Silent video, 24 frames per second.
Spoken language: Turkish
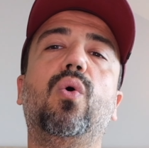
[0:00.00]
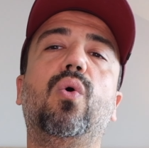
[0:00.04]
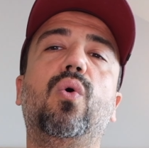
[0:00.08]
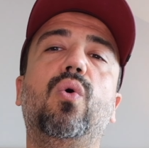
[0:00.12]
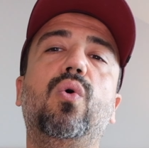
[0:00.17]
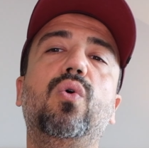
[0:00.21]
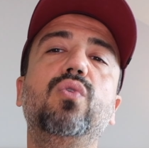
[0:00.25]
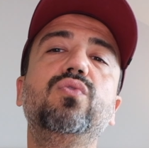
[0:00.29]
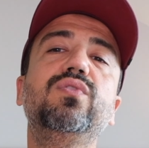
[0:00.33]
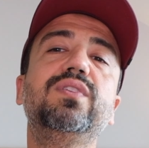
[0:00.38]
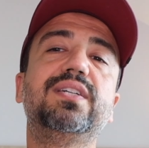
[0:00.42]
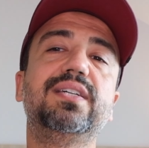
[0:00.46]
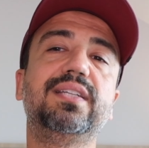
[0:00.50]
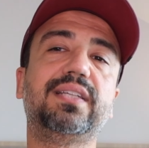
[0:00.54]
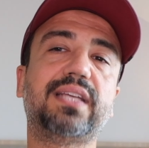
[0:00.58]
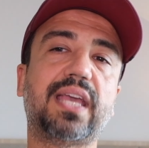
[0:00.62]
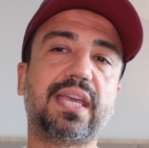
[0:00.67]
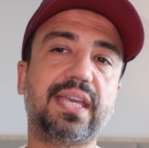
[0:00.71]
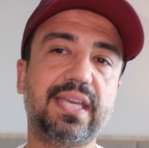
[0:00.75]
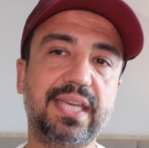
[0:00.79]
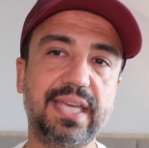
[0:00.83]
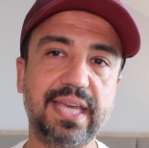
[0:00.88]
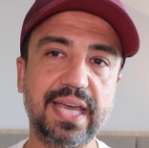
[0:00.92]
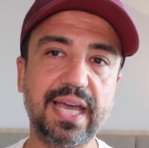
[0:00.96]
ee,
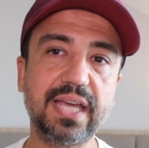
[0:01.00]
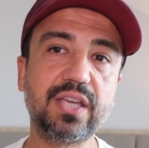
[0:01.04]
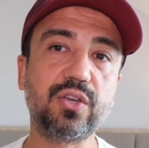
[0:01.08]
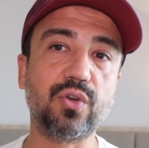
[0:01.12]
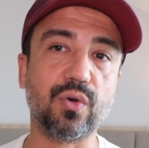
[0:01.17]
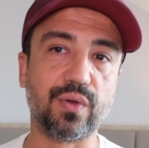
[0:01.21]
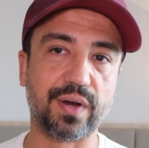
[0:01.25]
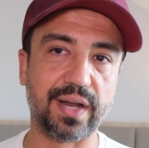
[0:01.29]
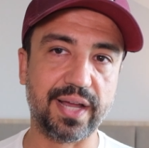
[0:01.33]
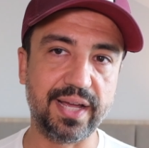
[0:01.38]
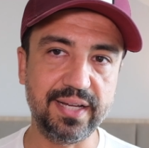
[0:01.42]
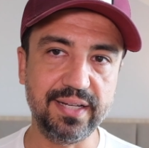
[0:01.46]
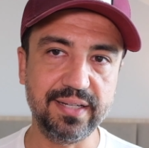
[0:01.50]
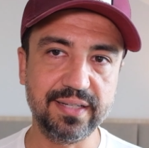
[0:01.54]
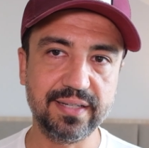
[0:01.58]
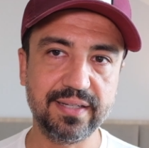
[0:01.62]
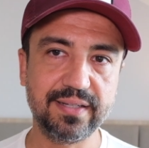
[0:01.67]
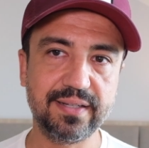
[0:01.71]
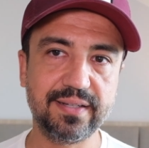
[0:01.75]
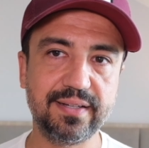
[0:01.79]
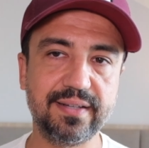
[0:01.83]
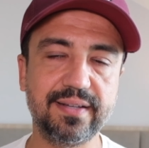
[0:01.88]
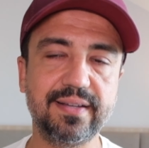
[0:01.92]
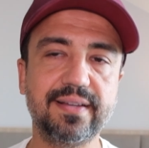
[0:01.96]
10.42'ye göre
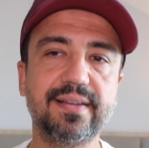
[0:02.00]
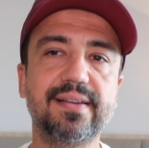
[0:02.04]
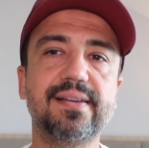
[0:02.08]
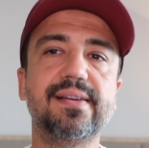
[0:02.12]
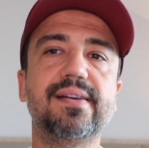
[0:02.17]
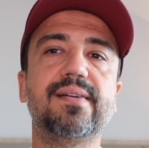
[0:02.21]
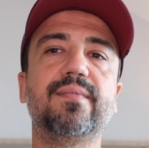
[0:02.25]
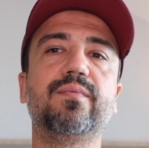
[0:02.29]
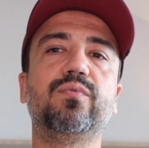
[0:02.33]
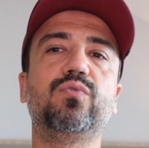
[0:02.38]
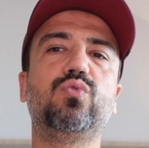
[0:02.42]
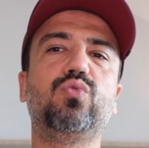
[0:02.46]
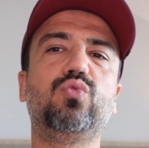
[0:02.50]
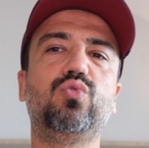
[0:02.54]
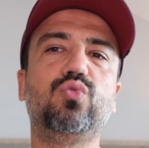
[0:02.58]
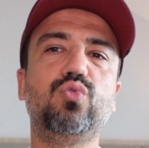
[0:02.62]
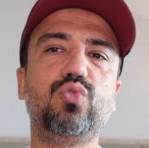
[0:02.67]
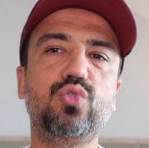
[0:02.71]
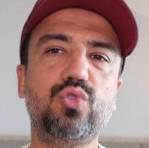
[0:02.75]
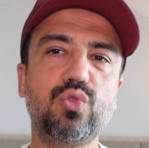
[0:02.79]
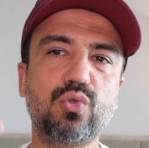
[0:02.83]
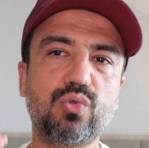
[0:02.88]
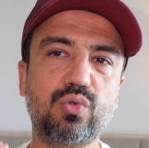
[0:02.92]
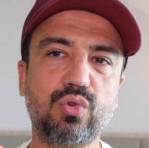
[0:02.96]

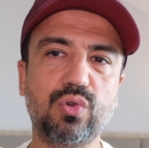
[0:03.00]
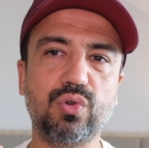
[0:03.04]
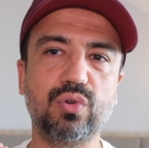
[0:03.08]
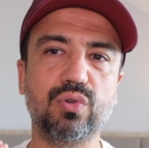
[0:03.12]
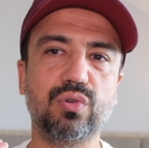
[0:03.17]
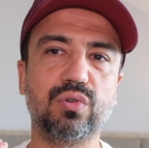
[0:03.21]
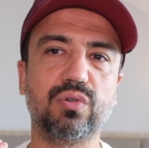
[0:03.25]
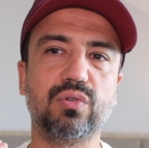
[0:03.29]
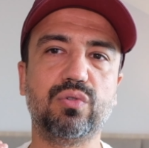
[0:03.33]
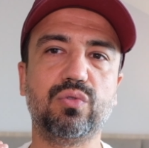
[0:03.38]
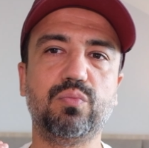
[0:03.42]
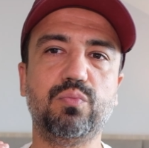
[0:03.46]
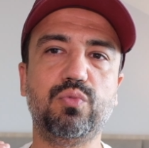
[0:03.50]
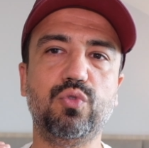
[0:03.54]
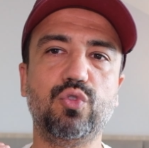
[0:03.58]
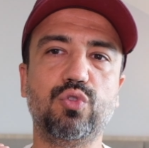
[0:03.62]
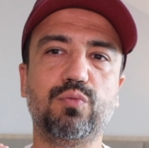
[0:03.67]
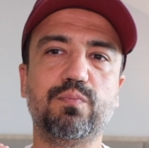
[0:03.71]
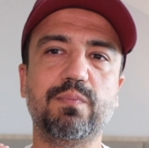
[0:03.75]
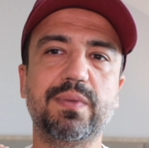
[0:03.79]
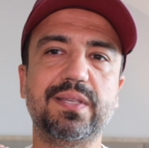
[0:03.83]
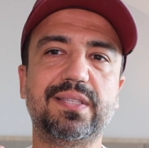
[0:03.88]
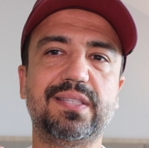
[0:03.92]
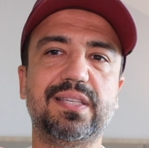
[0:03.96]
düşük
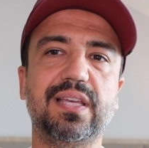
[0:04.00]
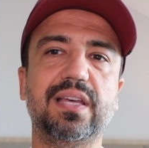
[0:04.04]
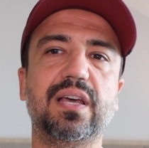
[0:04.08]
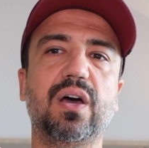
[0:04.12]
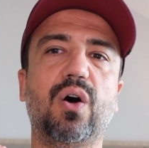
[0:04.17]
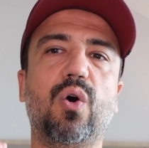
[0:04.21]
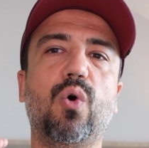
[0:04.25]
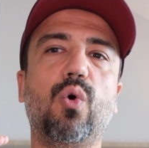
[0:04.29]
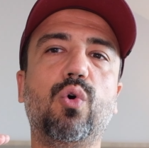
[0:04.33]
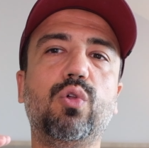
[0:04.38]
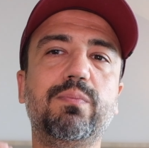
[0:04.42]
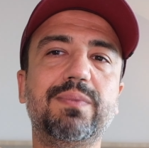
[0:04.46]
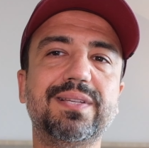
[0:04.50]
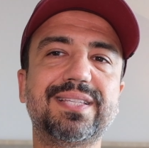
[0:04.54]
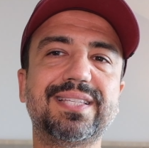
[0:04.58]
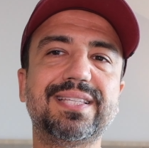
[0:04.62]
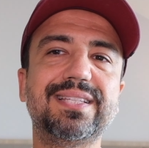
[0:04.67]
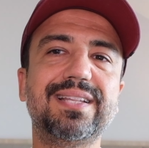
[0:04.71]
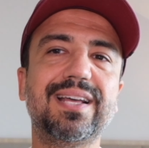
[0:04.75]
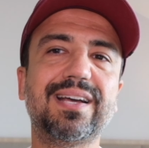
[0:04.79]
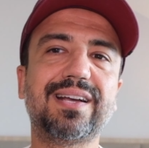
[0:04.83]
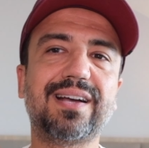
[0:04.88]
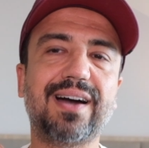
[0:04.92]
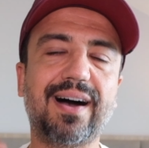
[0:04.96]
büyütmesi
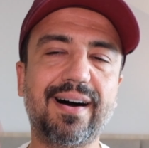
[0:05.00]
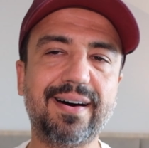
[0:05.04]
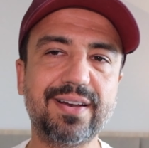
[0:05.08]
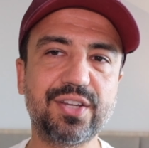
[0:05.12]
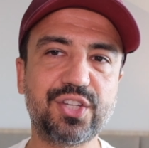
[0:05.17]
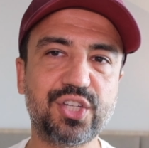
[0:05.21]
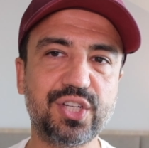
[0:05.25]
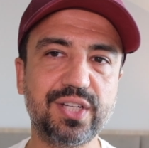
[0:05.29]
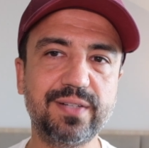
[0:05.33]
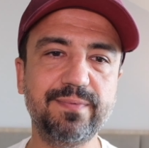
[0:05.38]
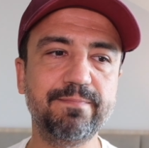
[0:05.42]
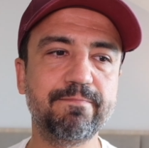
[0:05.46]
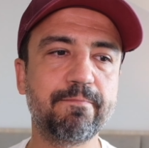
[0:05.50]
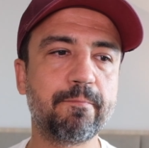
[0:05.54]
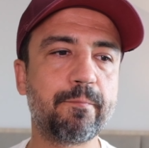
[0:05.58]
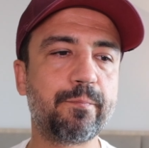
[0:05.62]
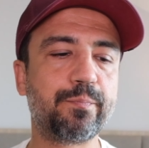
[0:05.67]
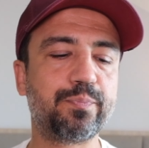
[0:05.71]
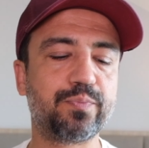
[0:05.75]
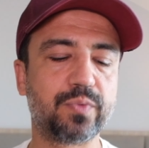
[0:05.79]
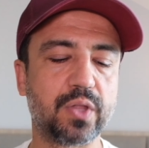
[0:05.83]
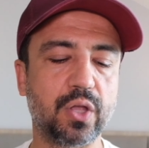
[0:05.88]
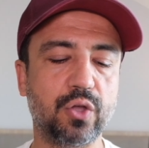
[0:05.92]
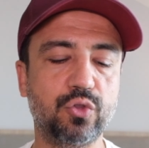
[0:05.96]
olmasına karşın
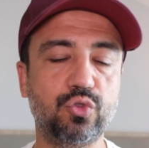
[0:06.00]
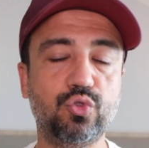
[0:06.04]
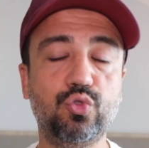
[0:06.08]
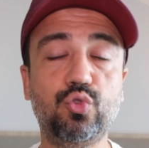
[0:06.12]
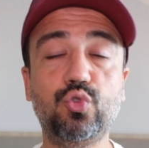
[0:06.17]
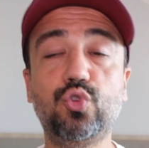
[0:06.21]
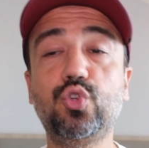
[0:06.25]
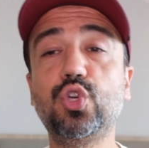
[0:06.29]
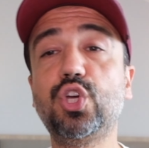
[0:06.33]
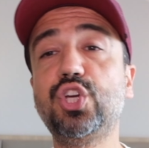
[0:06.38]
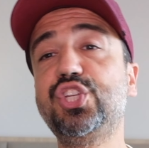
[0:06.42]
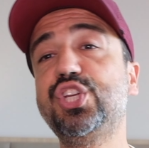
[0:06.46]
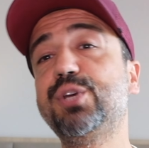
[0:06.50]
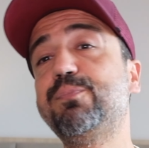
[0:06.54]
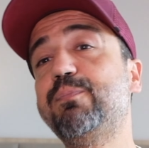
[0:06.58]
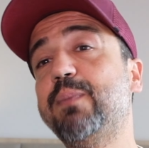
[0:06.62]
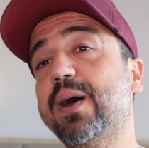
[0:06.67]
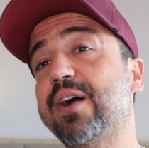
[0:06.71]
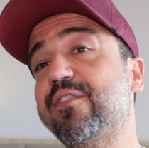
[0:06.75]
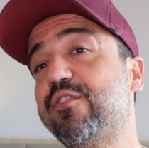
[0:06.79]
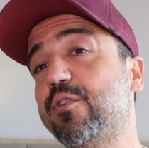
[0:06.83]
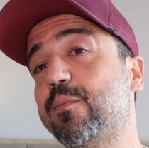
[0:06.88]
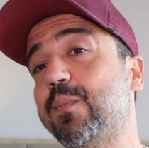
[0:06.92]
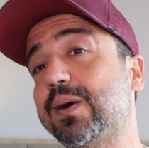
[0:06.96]
düşük ışık
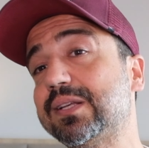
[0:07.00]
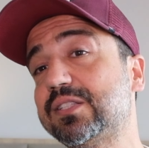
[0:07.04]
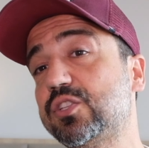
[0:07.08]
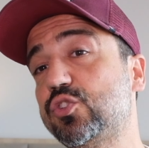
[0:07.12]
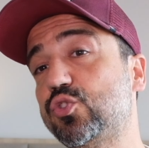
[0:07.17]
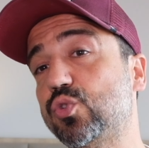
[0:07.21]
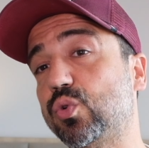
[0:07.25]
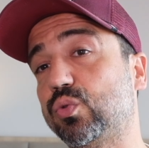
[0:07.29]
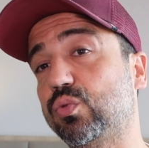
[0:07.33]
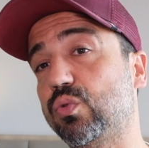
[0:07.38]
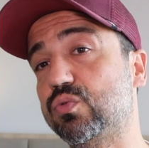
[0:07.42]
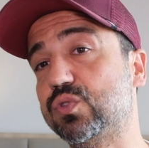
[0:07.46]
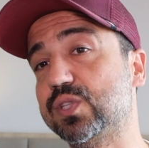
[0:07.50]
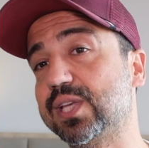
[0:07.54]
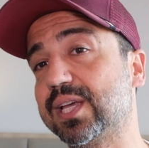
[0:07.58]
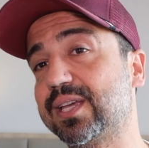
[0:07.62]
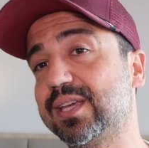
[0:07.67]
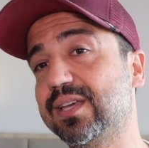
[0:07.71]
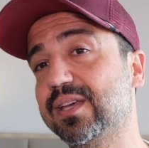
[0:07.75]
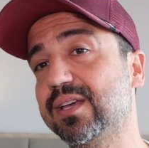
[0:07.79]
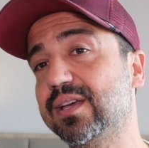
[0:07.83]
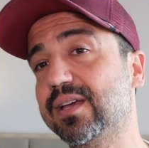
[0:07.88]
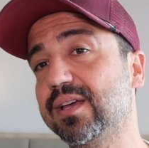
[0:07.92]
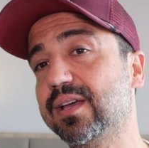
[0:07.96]
performansı çok
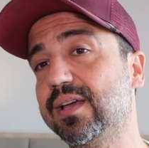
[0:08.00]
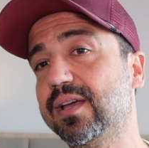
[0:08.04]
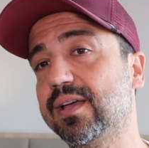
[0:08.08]
yüksek.